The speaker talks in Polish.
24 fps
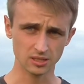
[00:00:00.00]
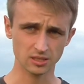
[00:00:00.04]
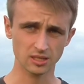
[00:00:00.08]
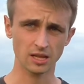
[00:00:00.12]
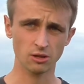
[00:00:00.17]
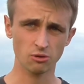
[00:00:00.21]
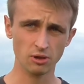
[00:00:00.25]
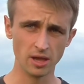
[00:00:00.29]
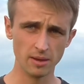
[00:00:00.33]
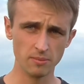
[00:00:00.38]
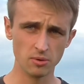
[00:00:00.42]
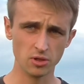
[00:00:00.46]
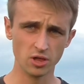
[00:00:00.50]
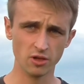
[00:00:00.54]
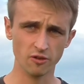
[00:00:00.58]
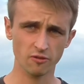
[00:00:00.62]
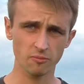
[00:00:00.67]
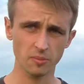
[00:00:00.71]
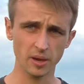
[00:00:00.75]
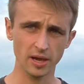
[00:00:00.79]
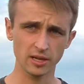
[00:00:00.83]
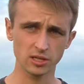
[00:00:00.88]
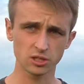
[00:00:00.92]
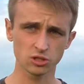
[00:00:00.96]
Znajdujemy się
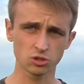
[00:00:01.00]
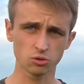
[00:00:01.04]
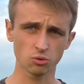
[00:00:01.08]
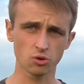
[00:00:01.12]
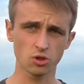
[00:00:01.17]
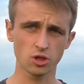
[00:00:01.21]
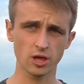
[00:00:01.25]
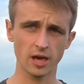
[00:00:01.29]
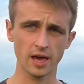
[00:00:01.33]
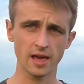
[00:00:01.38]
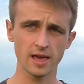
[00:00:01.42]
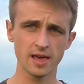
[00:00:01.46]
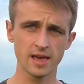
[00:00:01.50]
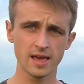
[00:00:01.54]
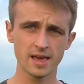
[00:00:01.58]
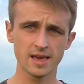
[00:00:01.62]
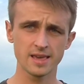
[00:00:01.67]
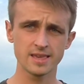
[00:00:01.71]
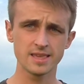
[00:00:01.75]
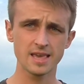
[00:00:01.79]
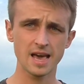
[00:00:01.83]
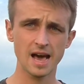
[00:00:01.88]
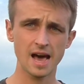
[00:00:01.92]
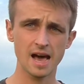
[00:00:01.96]
w miejscu, gdzie
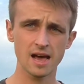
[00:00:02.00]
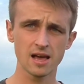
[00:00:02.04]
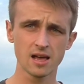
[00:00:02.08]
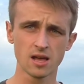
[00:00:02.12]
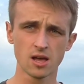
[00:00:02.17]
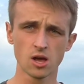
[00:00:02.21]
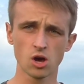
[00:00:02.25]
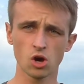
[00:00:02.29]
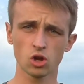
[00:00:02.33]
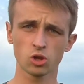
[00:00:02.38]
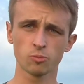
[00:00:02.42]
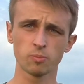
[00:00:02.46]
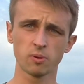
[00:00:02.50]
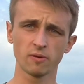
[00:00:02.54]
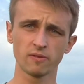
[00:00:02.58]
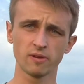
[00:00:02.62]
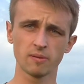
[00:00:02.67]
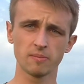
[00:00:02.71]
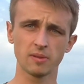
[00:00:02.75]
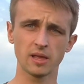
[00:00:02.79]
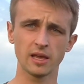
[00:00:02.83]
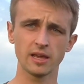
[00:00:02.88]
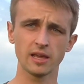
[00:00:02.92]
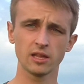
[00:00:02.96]
ja
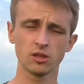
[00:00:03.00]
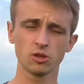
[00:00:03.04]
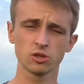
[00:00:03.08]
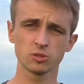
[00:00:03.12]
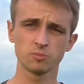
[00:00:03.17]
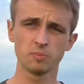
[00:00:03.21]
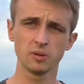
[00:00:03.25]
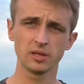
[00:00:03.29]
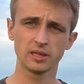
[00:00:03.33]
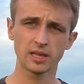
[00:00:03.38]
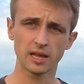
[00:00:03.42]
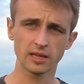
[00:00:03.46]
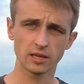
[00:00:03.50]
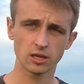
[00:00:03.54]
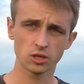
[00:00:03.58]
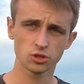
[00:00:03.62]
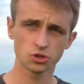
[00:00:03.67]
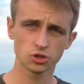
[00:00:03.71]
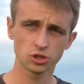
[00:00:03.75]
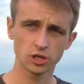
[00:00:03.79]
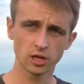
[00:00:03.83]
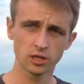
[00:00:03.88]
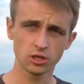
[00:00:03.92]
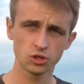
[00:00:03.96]
odpowiem na jedno z pytań
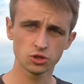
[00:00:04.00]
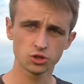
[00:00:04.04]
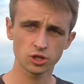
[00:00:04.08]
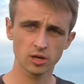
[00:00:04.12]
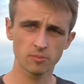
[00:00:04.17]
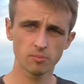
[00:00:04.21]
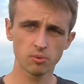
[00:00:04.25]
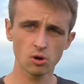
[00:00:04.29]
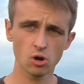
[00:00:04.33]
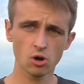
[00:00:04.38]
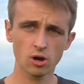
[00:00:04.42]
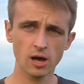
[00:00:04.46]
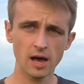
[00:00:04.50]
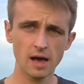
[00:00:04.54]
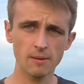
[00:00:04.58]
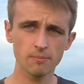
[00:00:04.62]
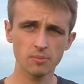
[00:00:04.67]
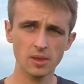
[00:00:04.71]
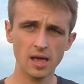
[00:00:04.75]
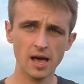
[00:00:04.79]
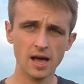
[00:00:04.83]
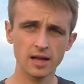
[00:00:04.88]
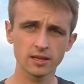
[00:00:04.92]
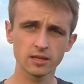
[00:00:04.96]
czytelniczek bloga.
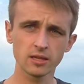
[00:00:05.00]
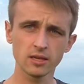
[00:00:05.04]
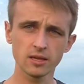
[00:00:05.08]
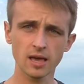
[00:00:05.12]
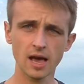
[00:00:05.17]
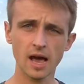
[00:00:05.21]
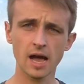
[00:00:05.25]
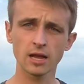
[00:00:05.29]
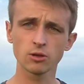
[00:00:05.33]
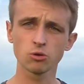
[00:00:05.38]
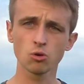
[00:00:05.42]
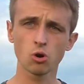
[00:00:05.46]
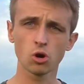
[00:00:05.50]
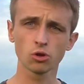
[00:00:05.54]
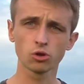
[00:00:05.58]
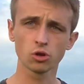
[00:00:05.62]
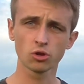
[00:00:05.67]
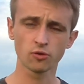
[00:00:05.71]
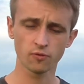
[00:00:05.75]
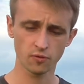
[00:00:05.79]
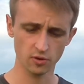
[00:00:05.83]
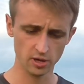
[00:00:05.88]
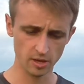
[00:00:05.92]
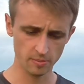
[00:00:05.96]
Ani, Aniu,
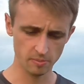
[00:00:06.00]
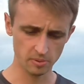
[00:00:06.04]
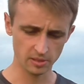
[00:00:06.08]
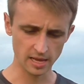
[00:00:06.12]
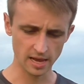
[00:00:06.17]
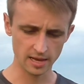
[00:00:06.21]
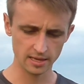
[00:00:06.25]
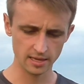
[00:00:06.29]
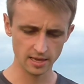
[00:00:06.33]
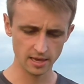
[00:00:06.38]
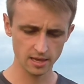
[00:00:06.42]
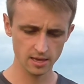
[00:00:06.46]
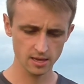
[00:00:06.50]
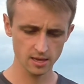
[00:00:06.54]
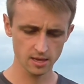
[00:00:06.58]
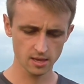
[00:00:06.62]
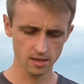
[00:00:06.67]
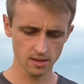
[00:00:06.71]
oto Twoje pytanie.